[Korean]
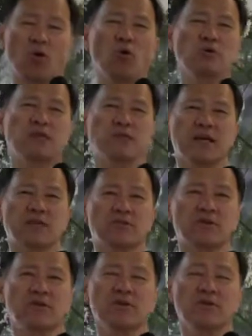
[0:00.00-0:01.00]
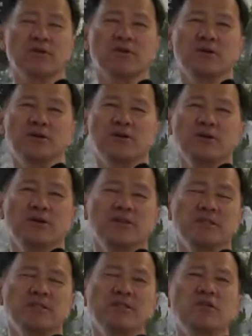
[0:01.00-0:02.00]
어떻게 해서
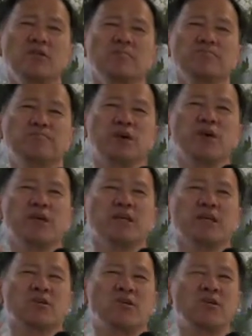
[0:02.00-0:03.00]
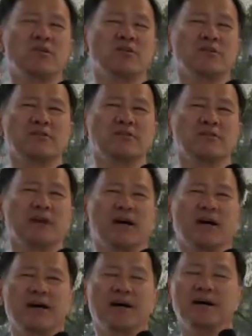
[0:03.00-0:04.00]
이런 병이
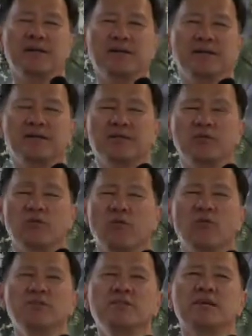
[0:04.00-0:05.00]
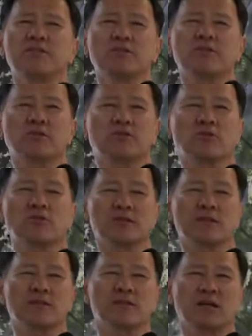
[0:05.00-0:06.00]
걸렸느냐 언제서부터
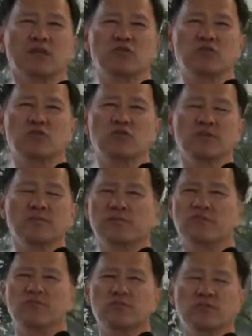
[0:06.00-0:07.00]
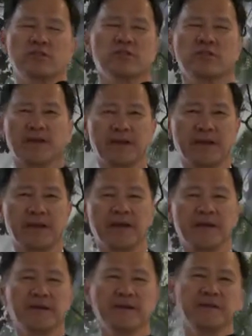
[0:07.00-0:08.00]
그랬느냐고 주님이 물으실 때에